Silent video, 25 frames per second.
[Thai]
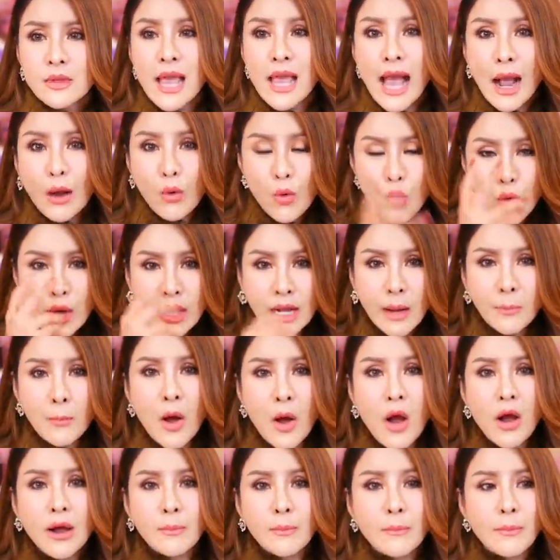อยากคุยกับ
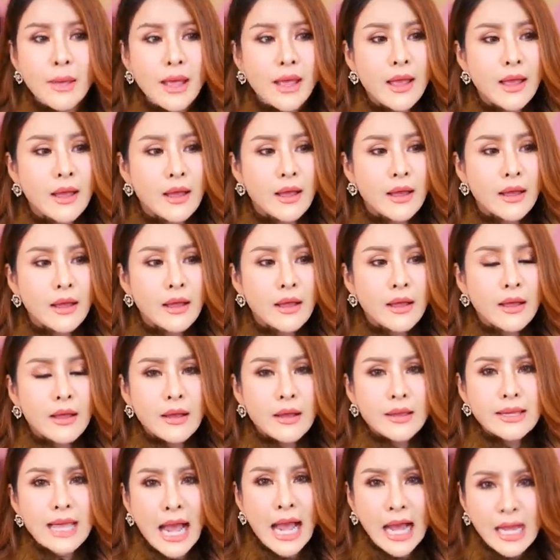พ่อกับแม่
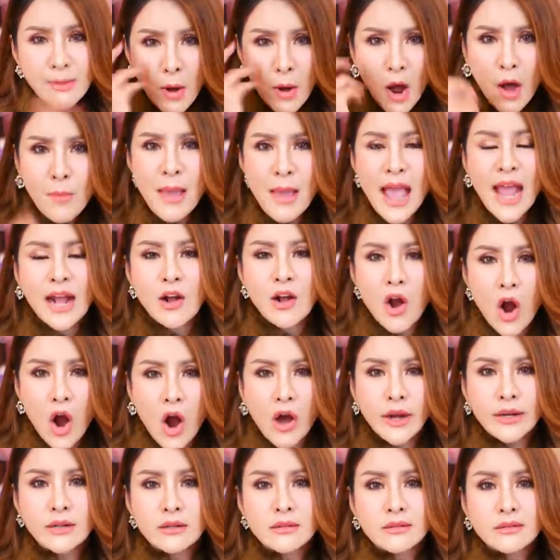อยากให้พ่อแม่ก
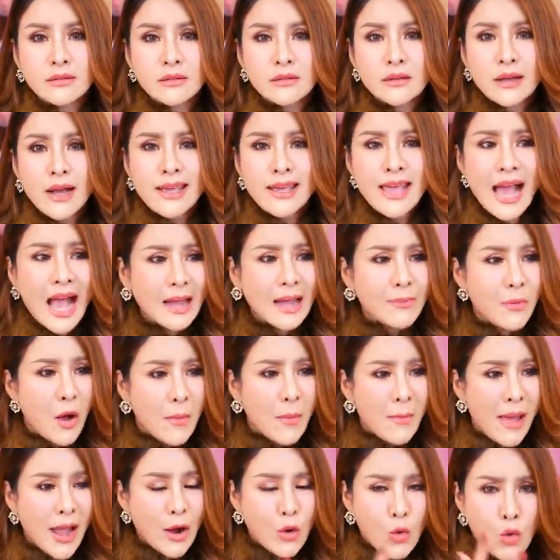อดอยากให้
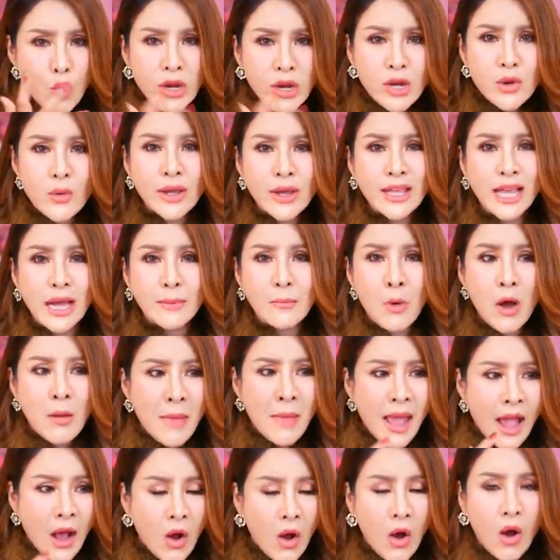พ่อแม่คุยด้วยอยากพ่อ
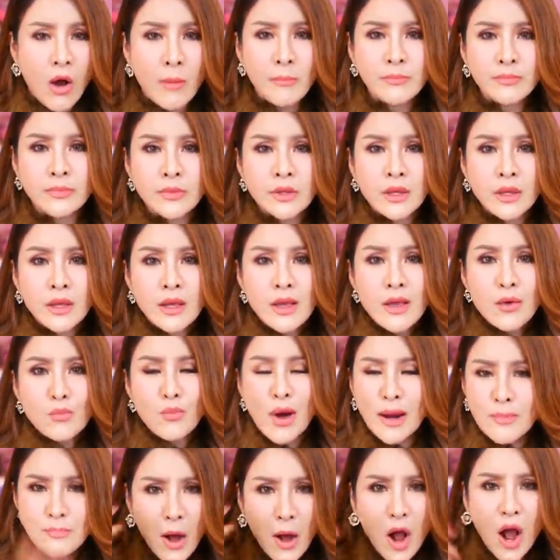แม่หอม
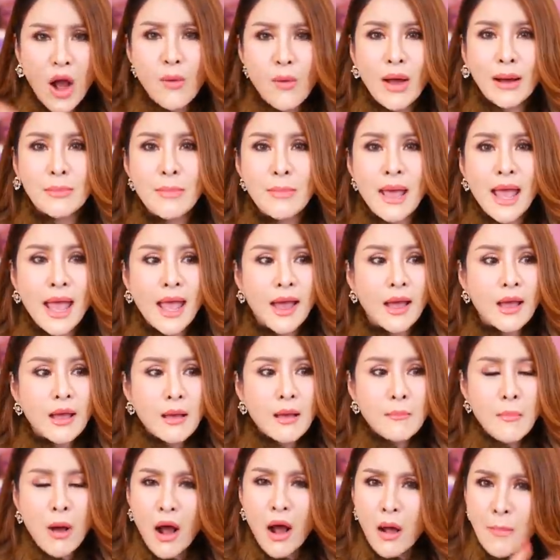วันพ่อวันแม่
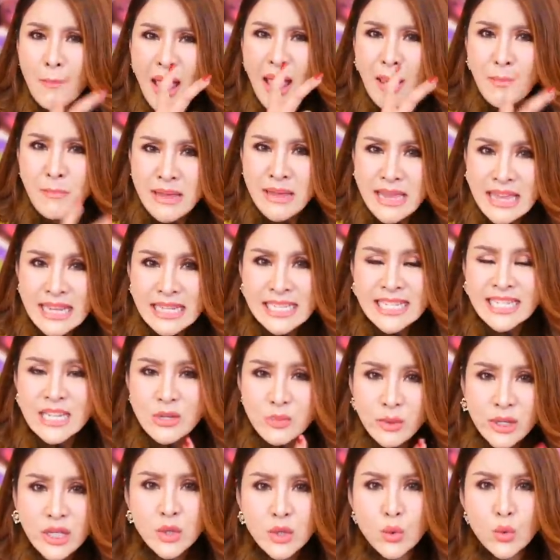พ่อแม่มี
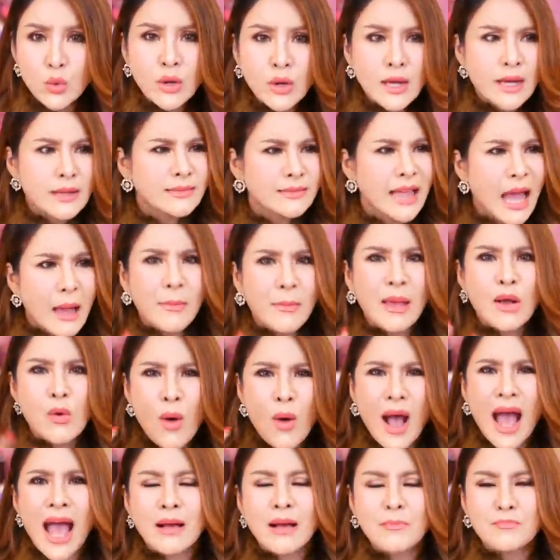ชีวิตอยู่แต่ไม่
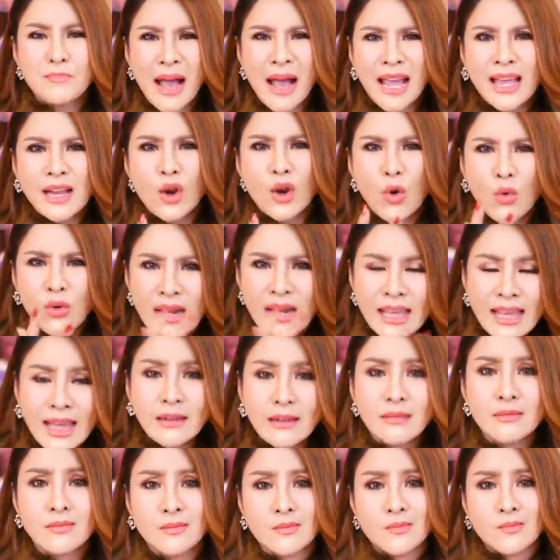ว่างไปโรงเรี
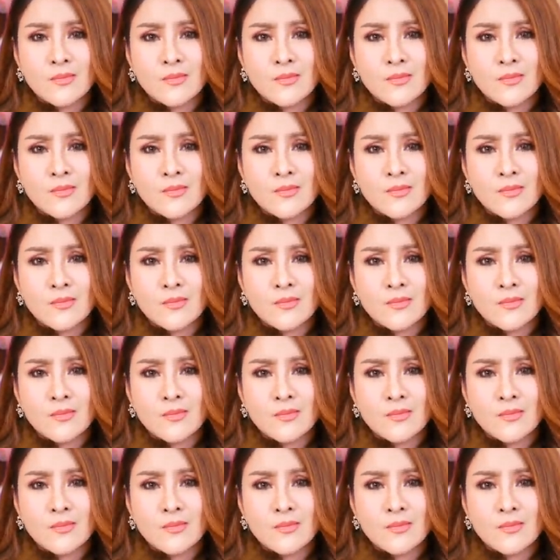ยน